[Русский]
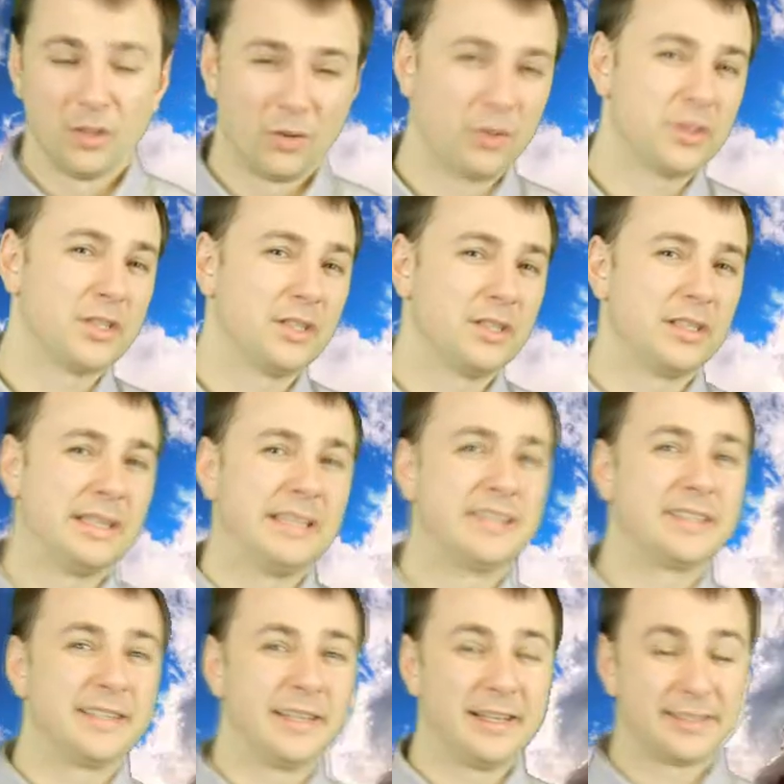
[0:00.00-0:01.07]
Очень
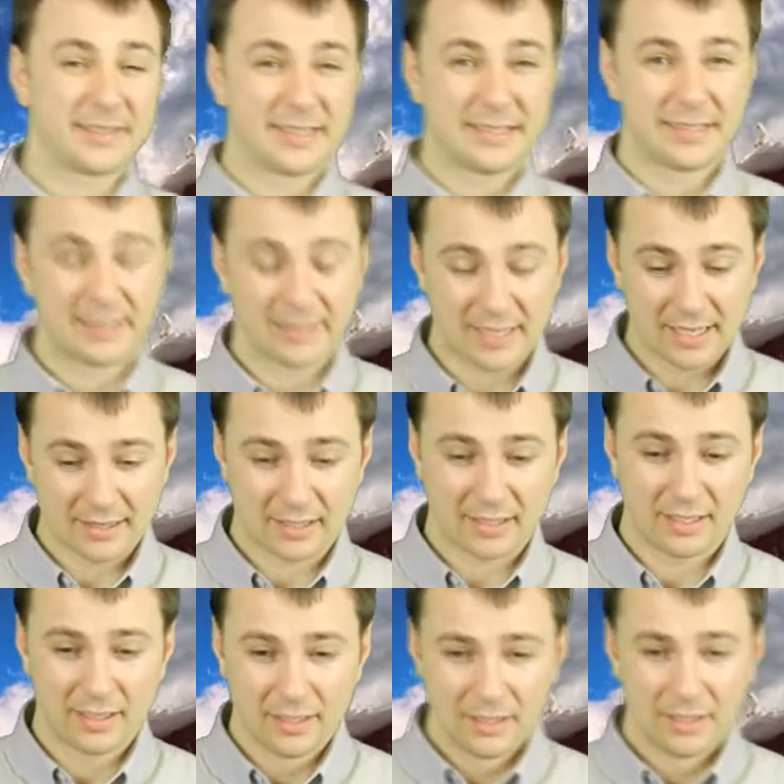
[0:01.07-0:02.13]
интересная цитата,